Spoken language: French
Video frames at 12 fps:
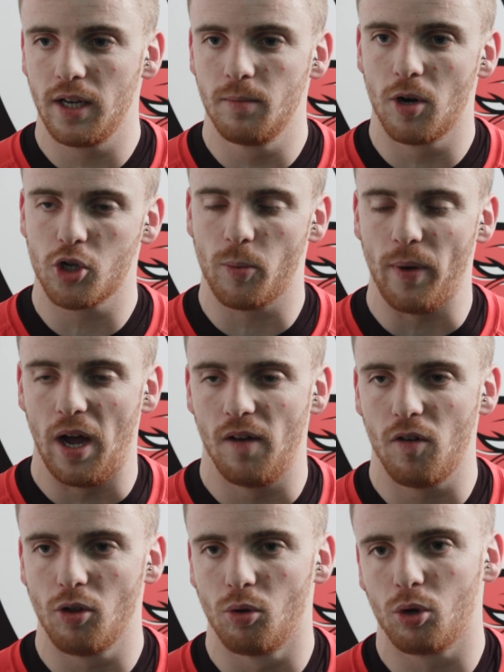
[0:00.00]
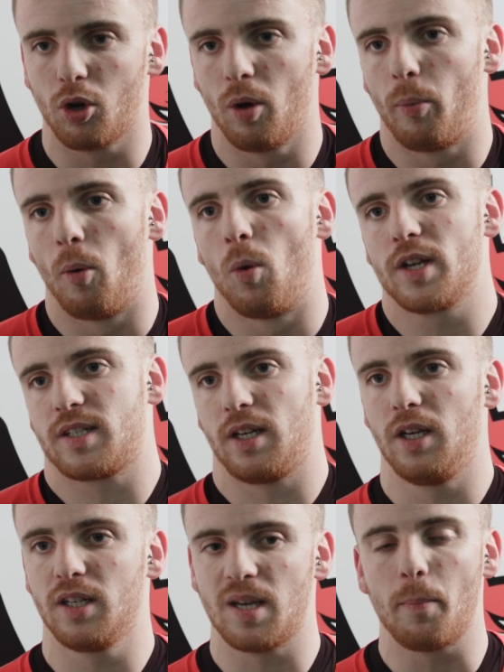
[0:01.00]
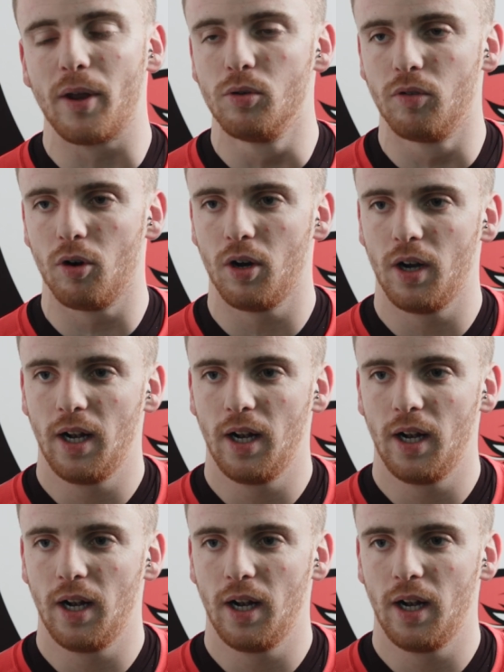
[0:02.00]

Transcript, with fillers: Limoges auparavant, donc euh, pour moi c'est pas nouveau.